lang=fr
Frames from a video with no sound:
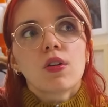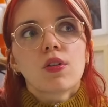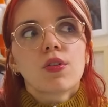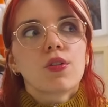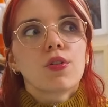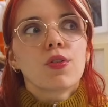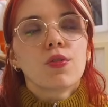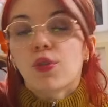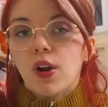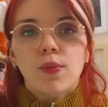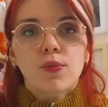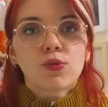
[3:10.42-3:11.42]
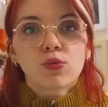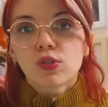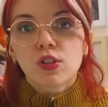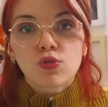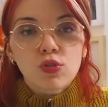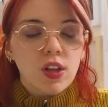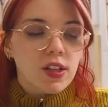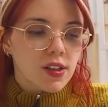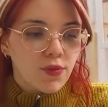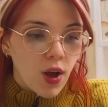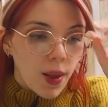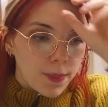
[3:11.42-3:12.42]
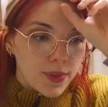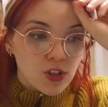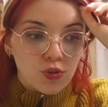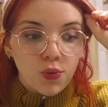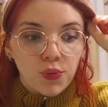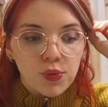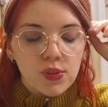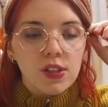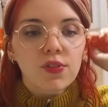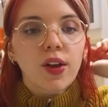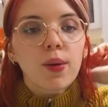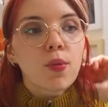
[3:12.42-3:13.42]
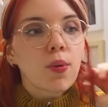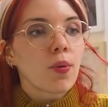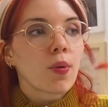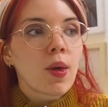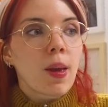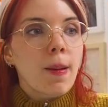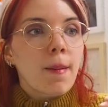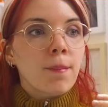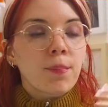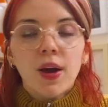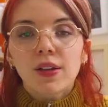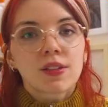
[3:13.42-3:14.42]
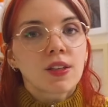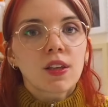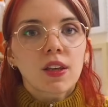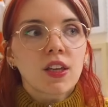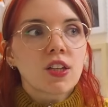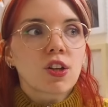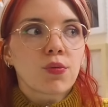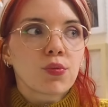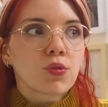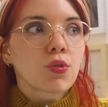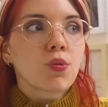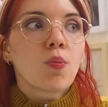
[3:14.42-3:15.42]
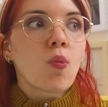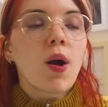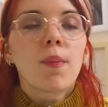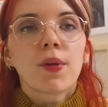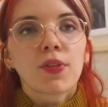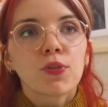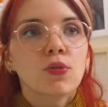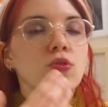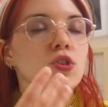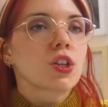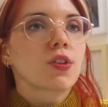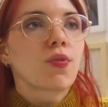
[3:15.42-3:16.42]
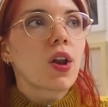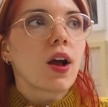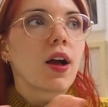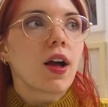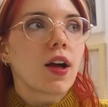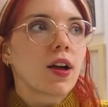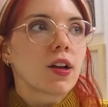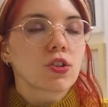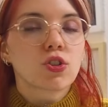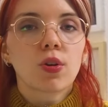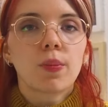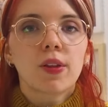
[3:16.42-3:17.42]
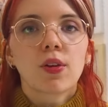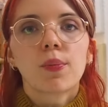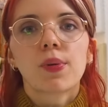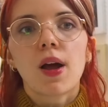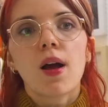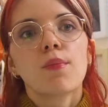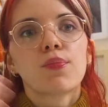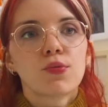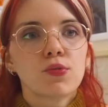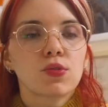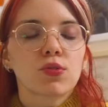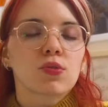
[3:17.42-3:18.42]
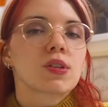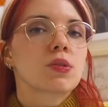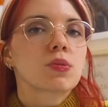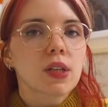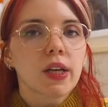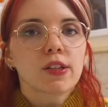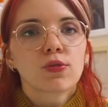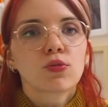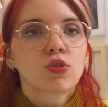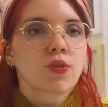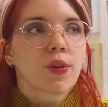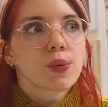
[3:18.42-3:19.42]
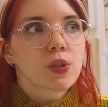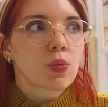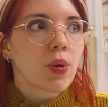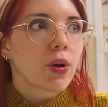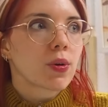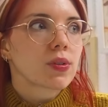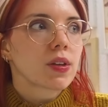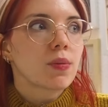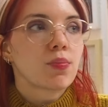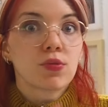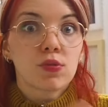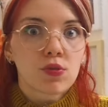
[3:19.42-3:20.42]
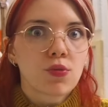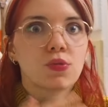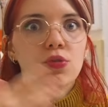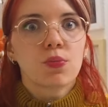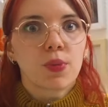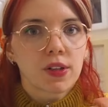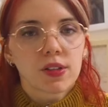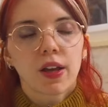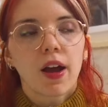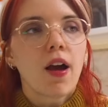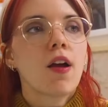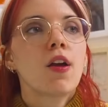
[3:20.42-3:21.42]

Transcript: euh, voilà, donc c'est juste à savoir, mais je trouve que c'est vraiment pratique et j'avoue que moi maintenant que j'ai voilà un, un, job à temps plein plus l'illustration que je vais continuer à côté plus YouTube etc